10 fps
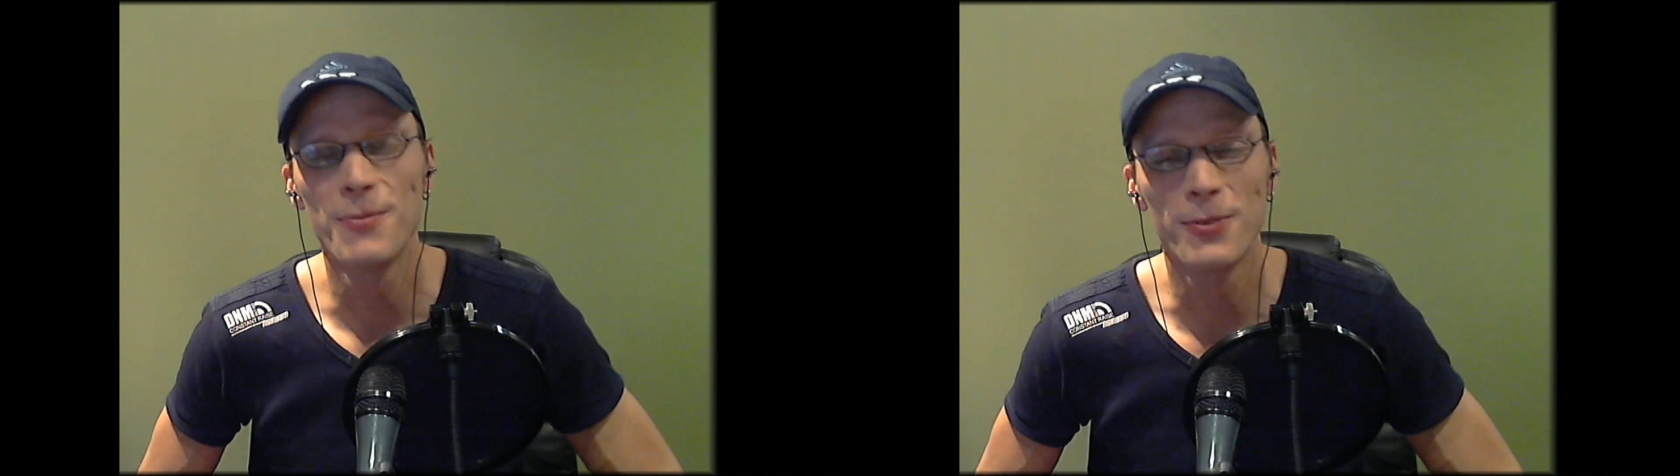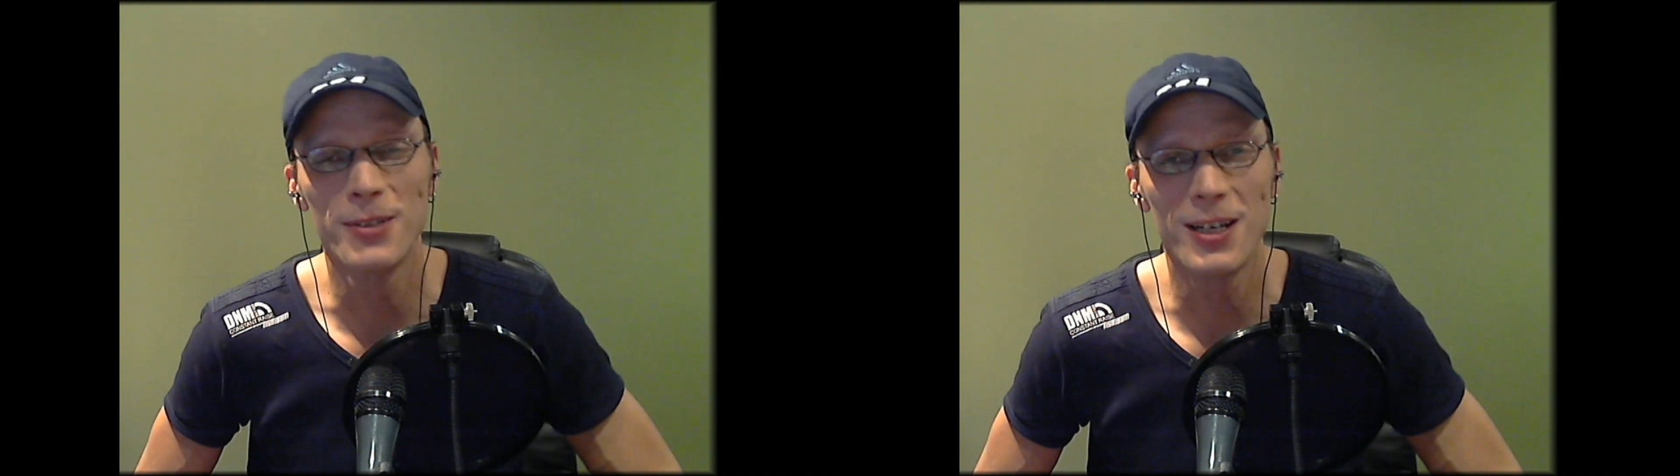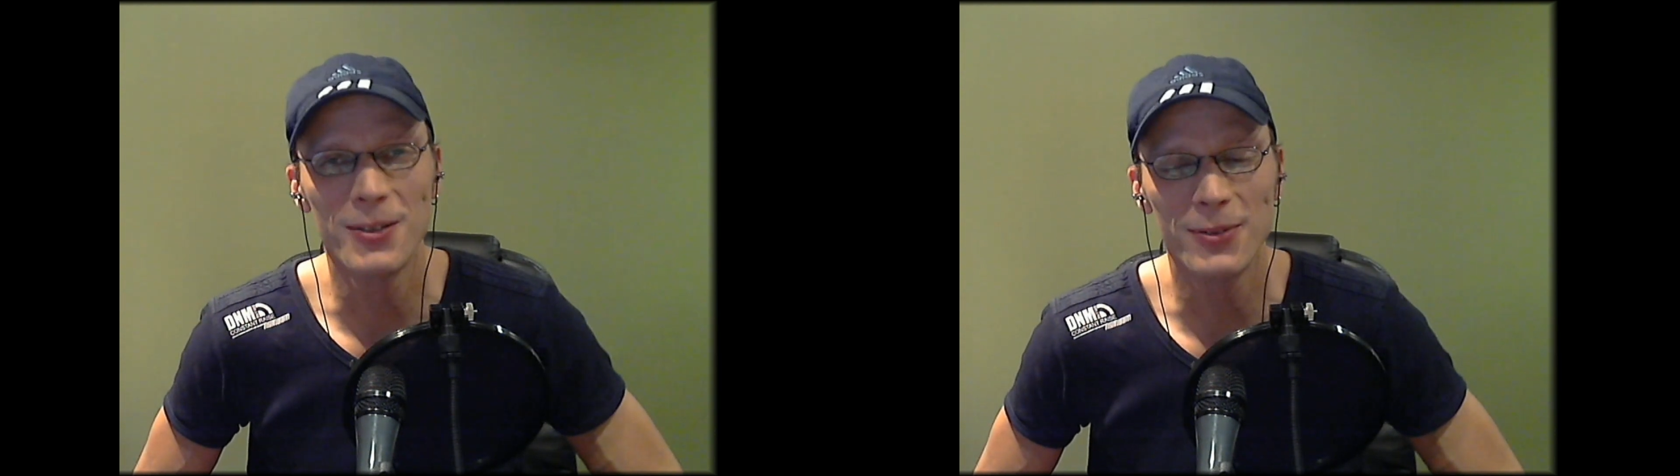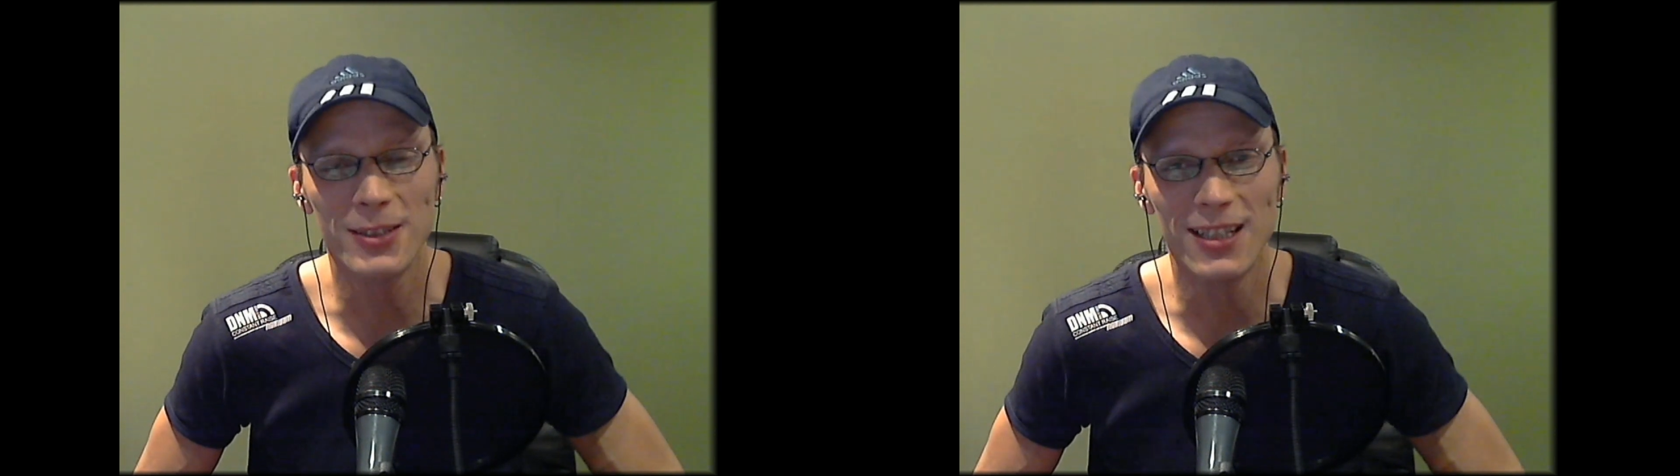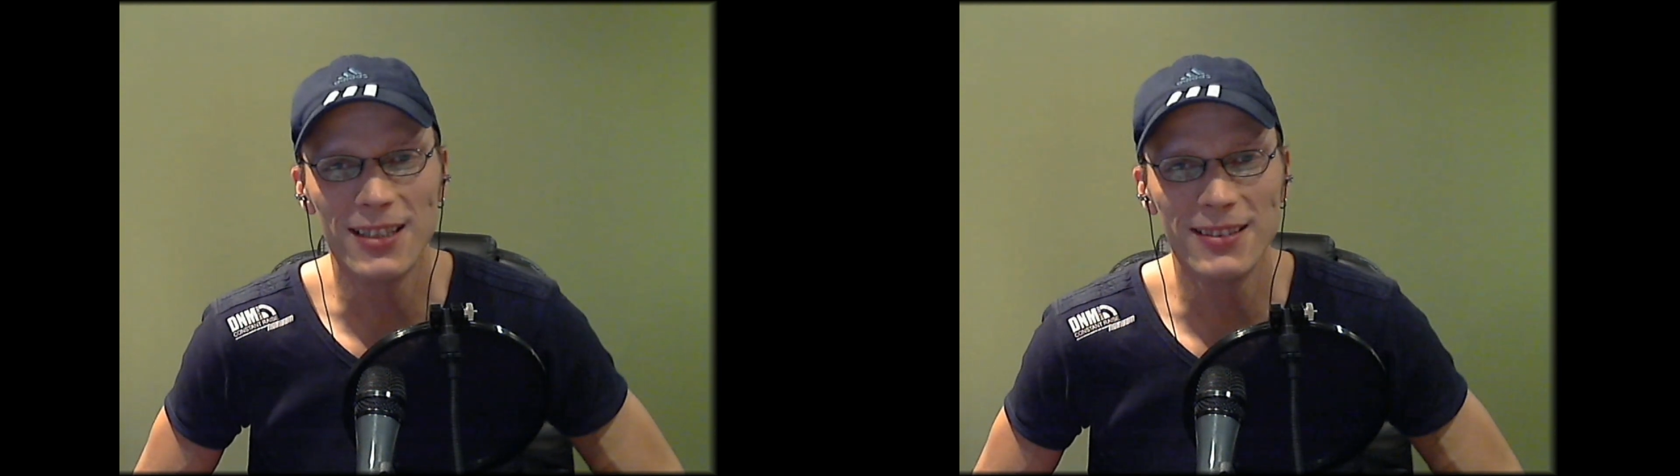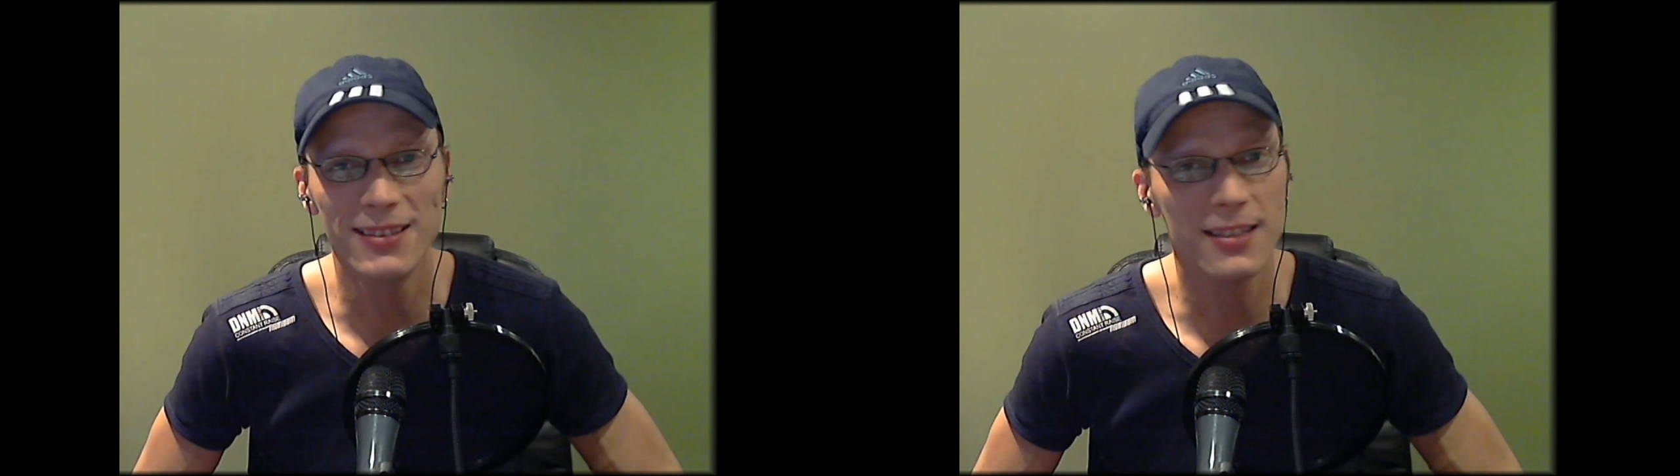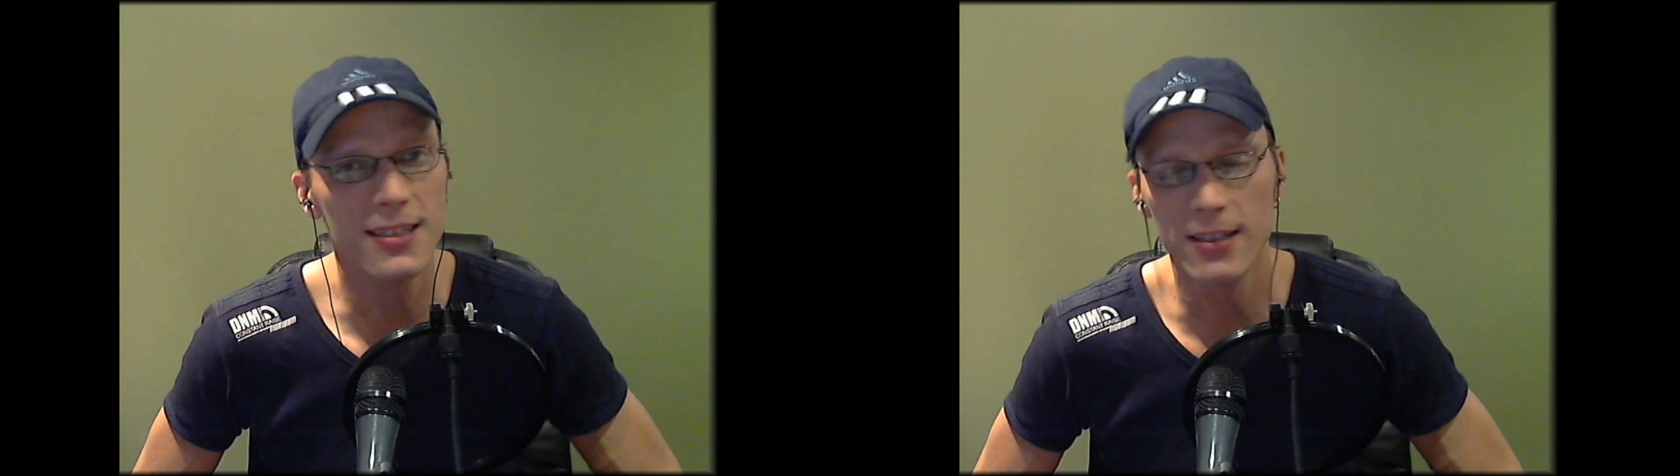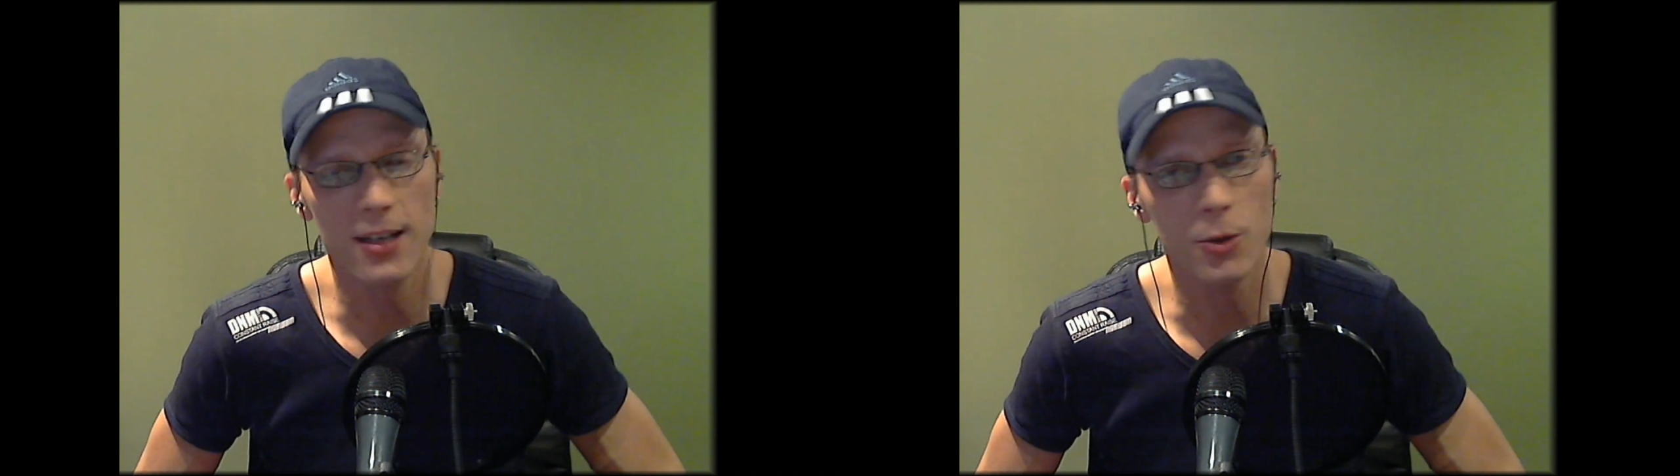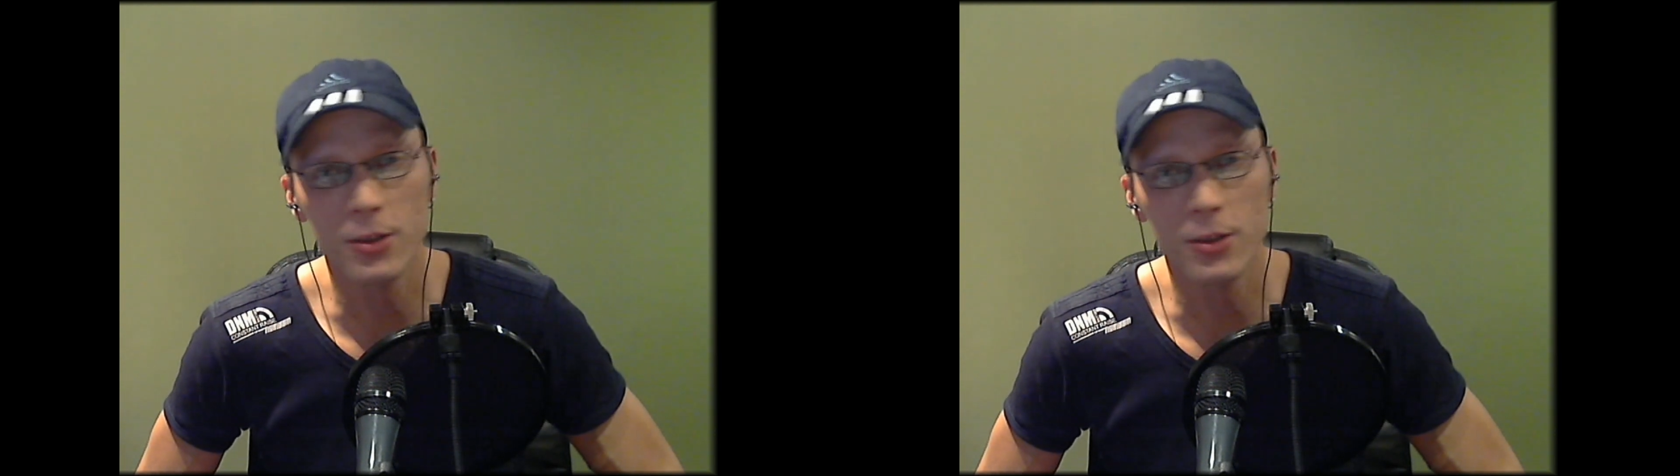von Anfang an, das hat auch